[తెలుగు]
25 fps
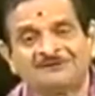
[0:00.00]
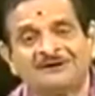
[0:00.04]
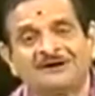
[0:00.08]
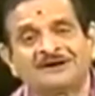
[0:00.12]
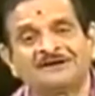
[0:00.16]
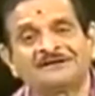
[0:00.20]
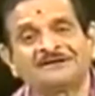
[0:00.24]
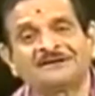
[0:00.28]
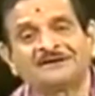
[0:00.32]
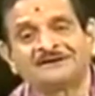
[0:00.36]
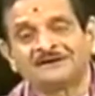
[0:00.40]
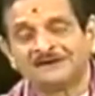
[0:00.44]

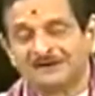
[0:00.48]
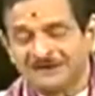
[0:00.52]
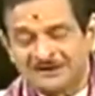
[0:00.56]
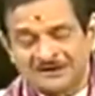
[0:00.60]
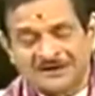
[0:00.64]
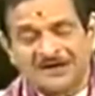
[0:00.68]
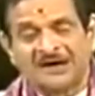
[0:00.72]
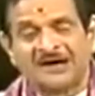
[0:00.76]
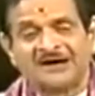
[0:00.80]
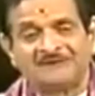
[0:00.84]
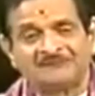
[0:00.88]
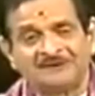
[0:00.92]
ఆవాహ
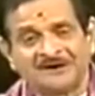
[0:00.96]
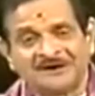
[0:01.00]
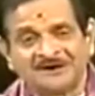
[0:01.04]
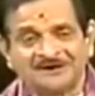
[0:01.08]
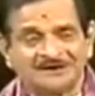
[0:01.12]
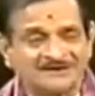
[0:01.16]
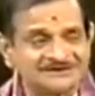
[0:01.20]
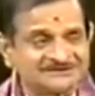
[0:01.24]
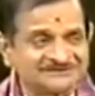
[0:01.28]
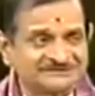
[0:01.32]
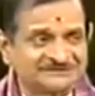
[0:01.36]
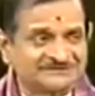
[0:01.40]

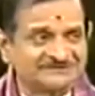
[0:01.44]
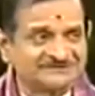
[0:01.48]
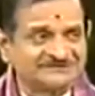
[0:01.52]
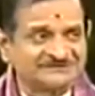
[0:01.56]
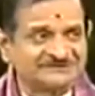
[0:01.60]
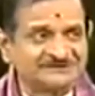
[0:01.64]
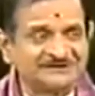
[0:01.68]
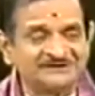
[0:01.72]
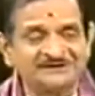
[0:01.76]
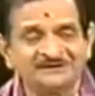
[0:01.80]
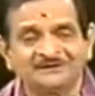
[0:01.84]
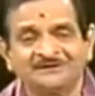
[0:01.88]
ఆవాహన
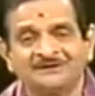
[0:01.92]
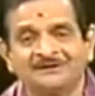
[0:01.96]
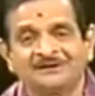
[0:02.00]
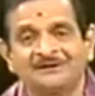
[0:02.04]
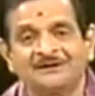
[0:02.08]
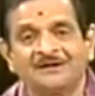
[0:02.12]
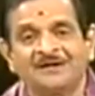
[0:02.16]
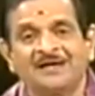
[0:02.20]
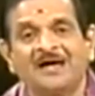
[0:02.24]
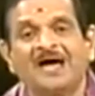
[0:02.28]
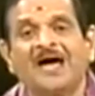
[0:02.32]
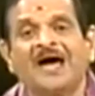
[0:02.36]
చేసి
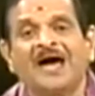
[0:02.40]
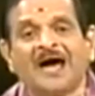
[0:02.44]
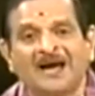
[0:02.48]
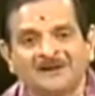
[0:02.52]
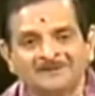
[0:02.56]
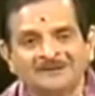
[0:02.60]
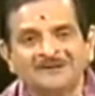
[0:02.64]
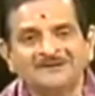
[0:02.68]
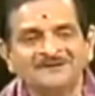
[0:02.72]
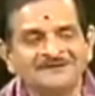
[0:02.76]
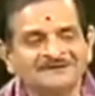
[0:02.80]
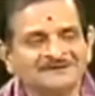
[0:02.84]

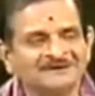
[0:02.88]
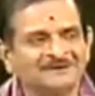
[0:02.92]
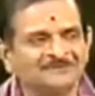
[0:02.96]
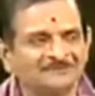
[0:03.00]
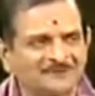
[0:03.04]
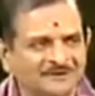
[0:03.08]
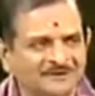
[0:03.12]
ఆ మీదట